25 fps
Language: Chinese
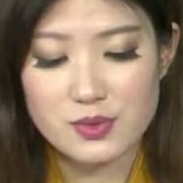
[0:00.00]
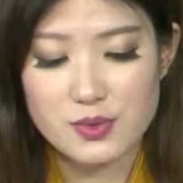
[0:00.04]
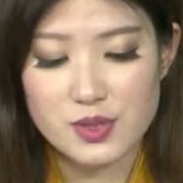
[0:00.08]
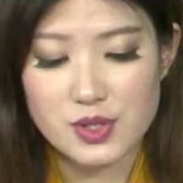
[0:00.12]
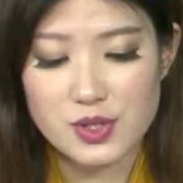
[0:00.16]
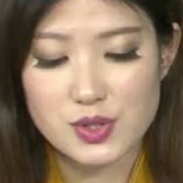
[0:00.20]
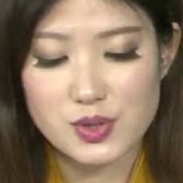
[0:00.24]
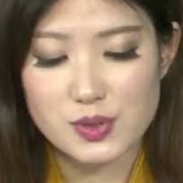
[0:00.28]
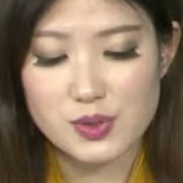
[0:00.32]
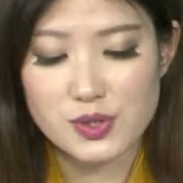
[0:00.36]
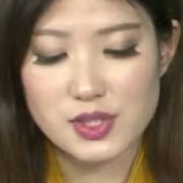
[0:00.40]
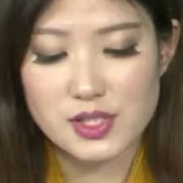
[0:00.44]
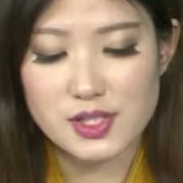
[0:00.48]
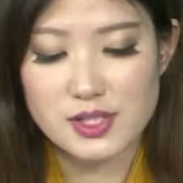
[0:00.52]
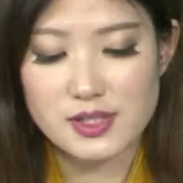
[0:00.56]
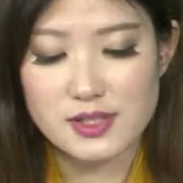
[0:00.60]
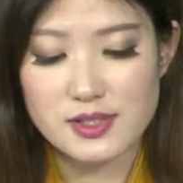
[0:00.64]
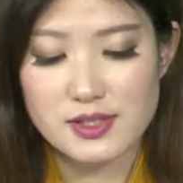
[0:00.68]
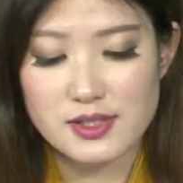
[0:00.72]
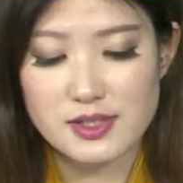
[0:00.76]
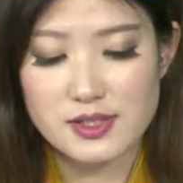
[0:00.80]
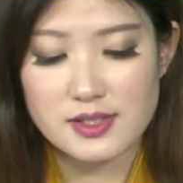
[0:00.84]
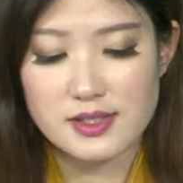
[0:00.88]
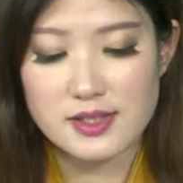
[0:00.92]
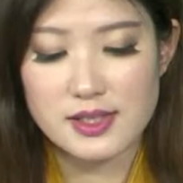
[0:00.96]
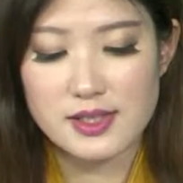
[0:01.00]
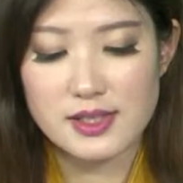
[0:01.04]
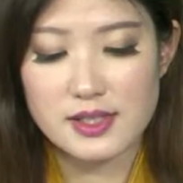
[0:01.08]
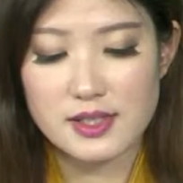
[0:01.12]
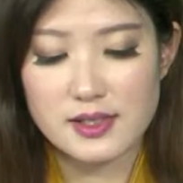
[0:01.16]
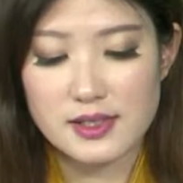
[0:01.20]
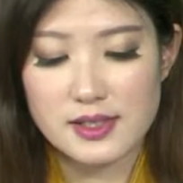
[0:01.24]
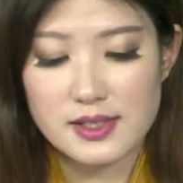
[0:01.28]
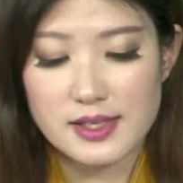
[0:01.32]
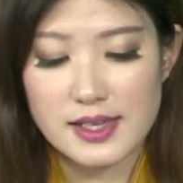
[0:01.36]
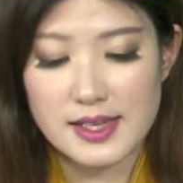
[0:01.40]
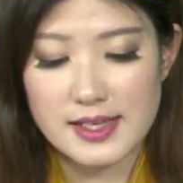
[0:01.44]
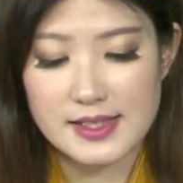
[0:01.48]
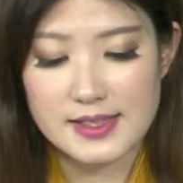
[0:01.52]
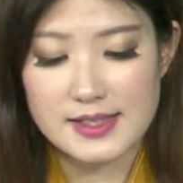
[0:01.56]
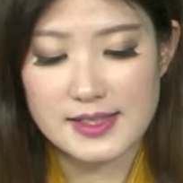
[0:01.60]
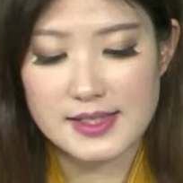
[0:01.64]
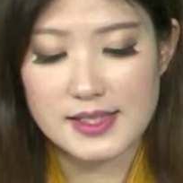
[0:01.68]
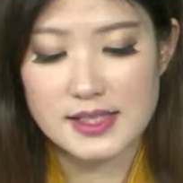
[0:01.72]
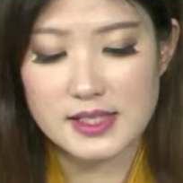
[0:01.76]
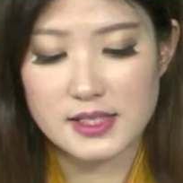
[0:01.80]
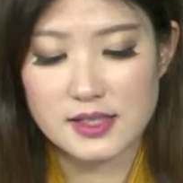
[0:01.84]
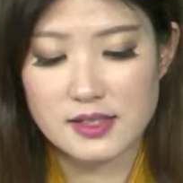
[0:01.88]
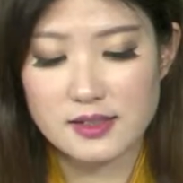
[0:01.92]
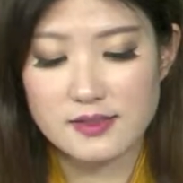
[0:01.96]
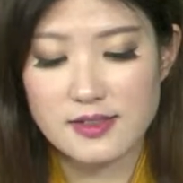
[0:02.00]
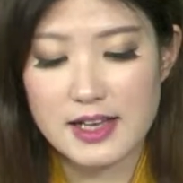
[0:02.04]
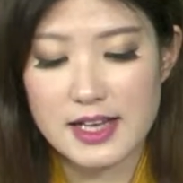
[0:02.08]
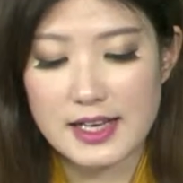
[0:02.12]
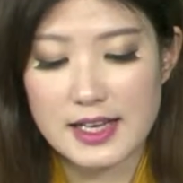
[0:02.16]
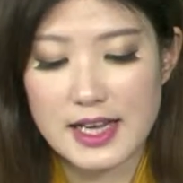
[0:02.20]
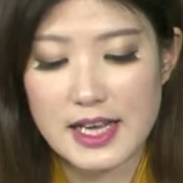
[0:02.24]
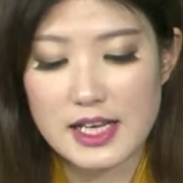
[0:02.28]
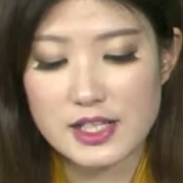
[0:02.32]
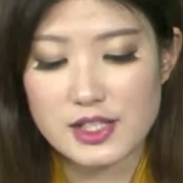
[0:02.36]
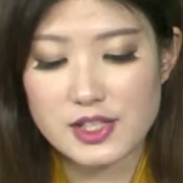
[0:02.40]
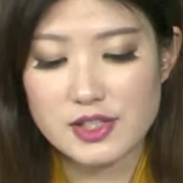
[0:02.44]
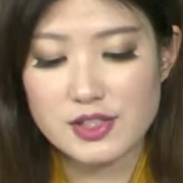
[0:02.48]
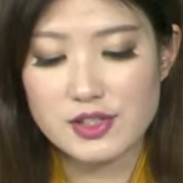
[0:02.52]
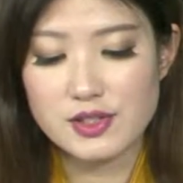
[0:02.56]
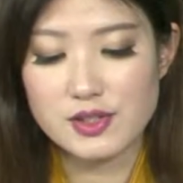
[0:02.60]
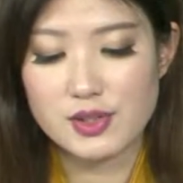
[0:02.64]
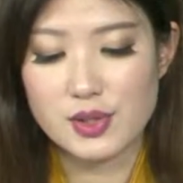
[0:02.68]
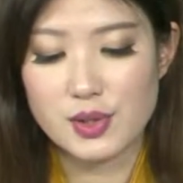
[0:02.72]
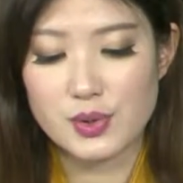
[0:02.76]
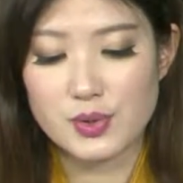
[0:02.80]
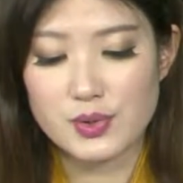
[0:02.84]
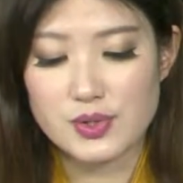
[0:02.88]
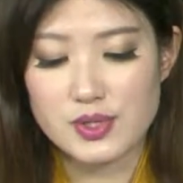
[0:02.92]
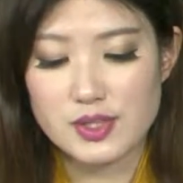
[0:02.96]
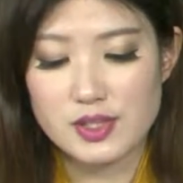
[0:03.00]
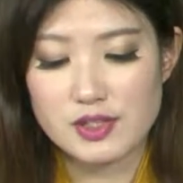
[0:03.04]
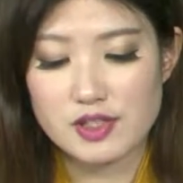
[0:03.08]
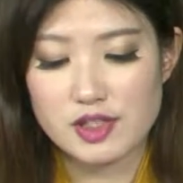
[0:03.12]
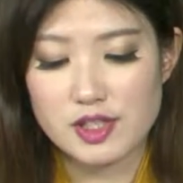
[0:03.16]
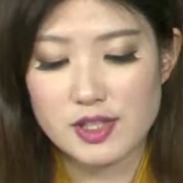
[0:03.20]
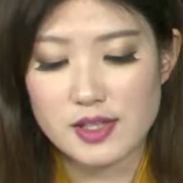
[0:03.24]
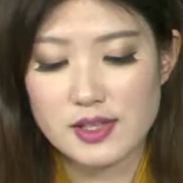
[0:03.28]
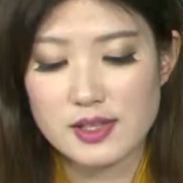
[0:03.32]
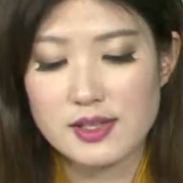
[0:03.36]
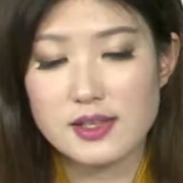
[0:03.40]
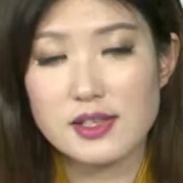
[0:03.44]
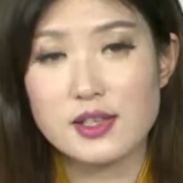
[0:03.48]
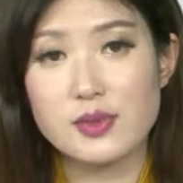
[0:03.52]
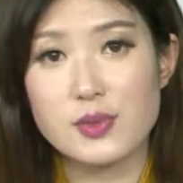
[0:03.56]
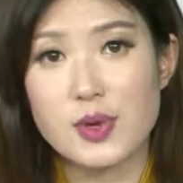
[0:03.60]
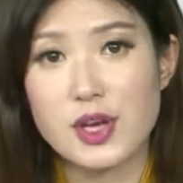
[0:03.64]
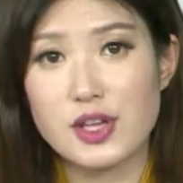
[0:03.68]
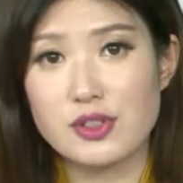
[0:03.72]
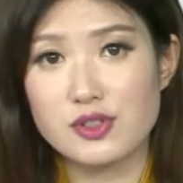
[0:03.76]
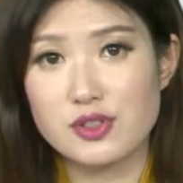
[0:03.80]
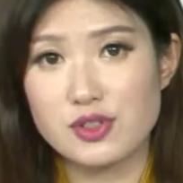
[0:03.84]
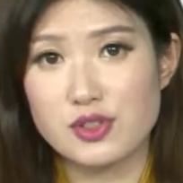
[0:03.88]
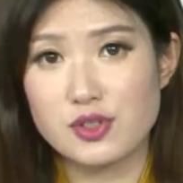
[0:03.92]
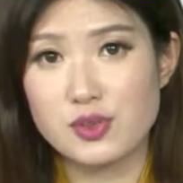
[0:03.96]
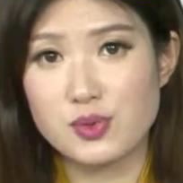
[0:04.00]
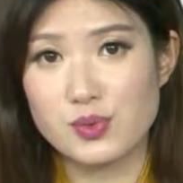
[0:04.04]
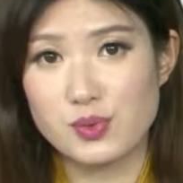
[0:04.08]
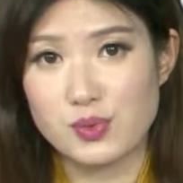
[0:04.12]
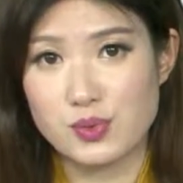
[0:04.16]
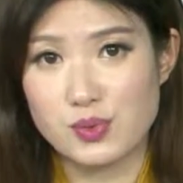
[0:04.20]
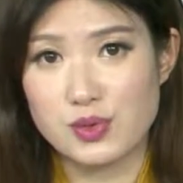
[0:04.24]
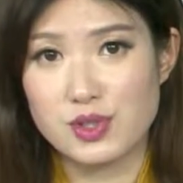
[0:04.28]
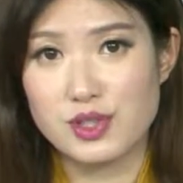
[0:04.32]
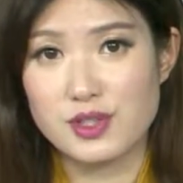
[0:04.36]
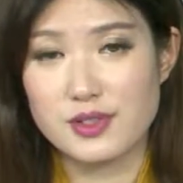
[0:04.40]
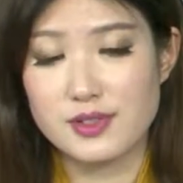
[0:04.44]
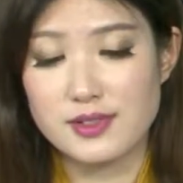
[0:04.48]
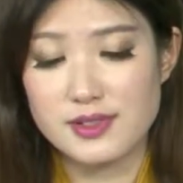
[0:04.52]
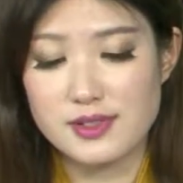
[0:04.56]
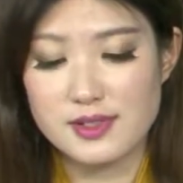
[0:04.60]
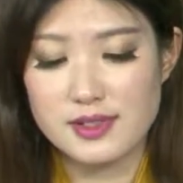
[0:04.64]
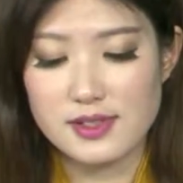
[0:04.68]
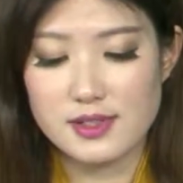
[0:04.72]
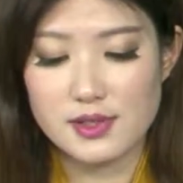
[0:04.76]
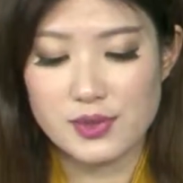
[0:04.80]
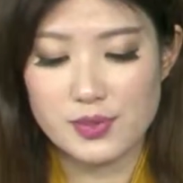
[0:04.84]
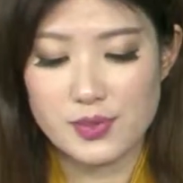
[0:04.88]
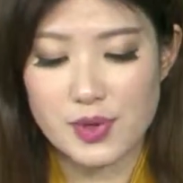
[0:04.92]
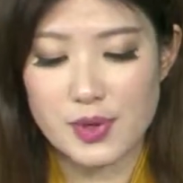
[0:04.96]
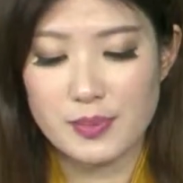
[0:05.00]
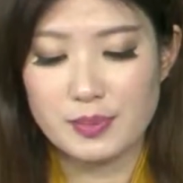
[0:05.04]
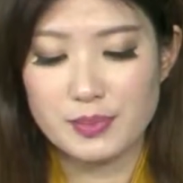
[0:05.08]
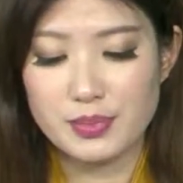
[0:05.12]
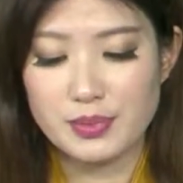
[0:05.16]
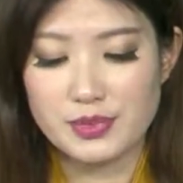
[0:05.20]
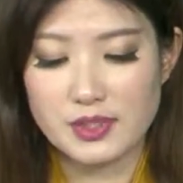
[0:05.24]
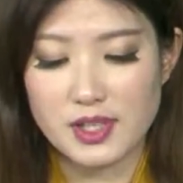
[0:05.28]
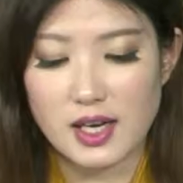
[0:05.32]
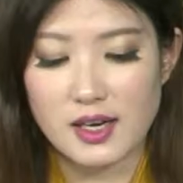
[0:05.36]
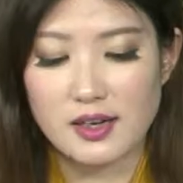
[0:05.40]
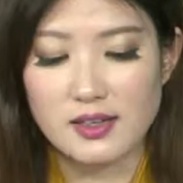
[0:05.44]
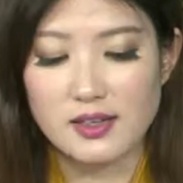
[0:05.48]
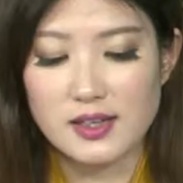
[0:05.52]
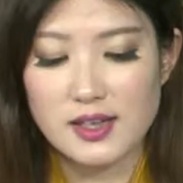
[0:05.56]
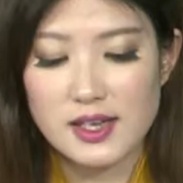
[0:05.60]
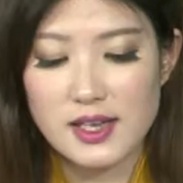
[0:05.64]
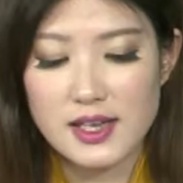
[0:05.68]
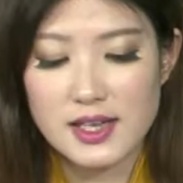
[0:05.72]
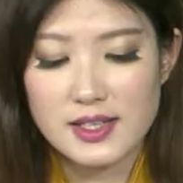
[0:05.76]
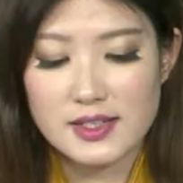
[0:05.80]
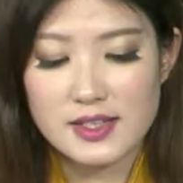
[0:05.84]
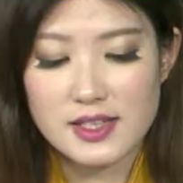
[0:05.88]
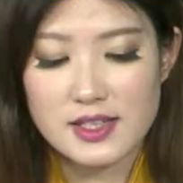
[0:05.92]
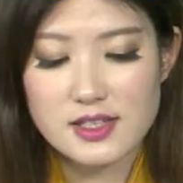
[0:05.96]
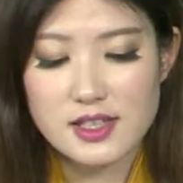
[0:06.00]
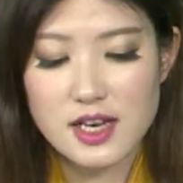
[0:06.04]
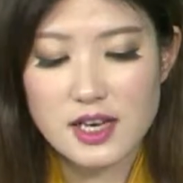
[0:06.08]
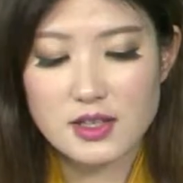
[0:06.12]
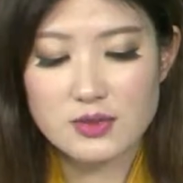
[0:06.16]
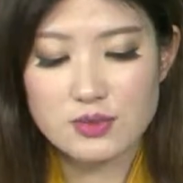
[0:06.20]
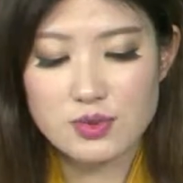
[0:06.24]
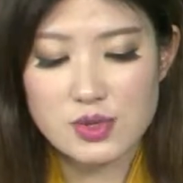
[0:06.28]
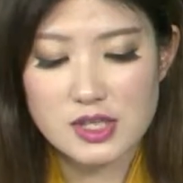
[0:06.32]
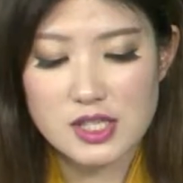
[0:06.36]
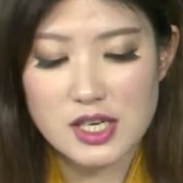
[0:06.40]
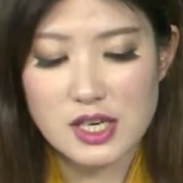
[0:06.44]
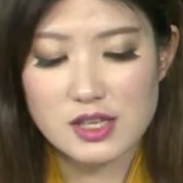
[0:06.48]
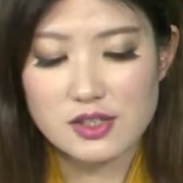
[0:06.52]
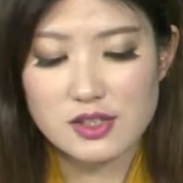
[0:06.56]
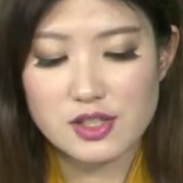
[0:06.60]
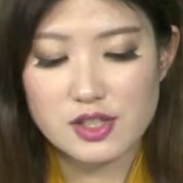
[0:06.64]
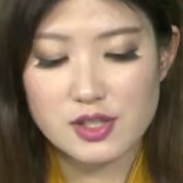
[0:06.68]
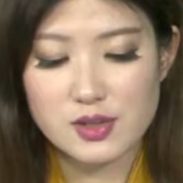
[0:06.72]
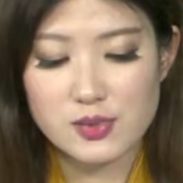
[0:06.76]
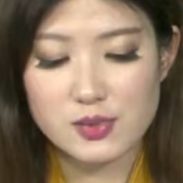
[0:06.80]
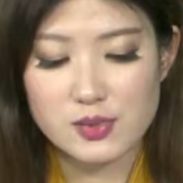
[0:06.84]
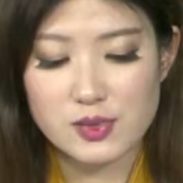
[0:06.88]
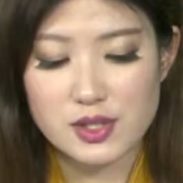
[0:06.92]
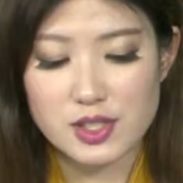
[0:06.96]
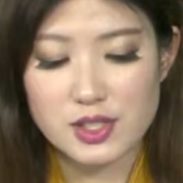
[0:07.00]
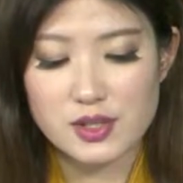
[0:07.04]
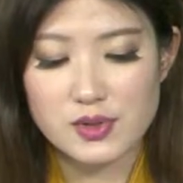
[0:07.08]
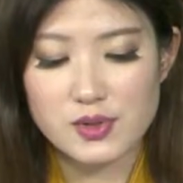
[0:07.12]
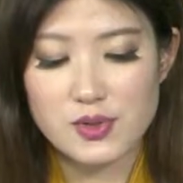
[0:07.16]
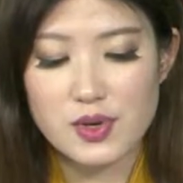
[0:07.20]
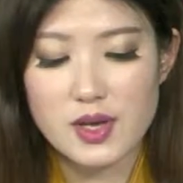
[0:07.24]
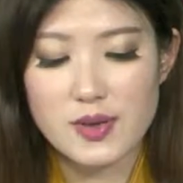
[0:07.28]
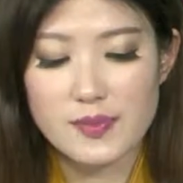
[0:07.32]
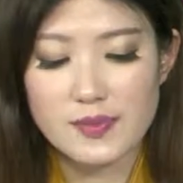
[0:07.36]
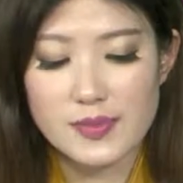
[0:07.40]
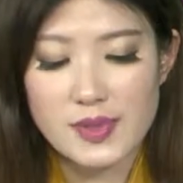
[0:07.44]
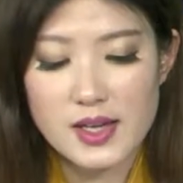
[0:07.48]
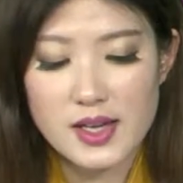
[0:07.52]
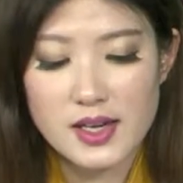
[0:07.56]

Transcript: 最终涉及的累计额外开支由四十一亿元至五十四亿元不等，延长最长十五个月。